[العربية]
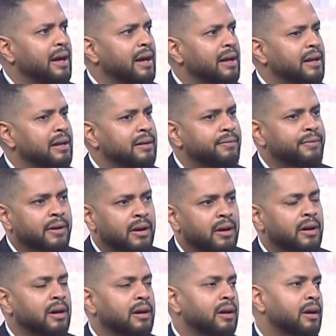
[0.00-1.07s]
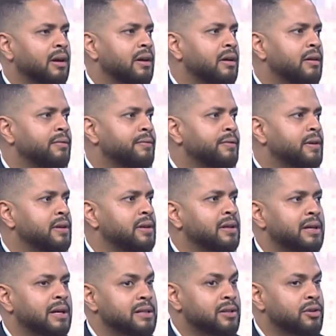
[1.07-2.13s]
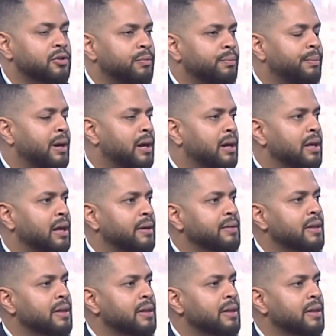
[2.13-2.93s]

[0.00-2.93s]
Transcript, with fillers: الفراغ آه، في كذا شباك